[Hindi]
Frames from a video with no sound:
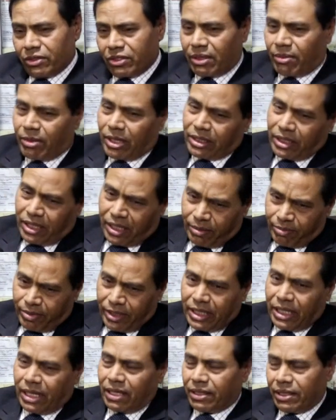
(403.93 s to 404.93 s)
समाधान
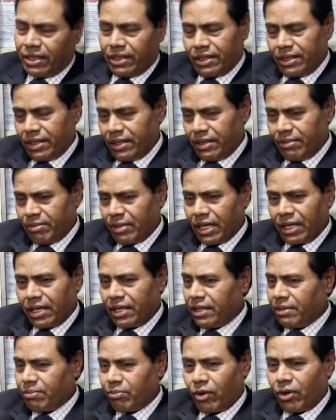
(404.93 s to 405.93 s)
पर ध्यान देते हैं
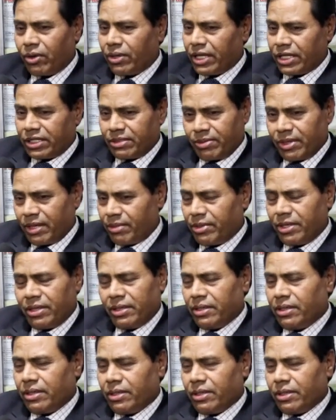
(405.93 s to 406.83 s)
बाकी पॉलिटिक्स पर हमें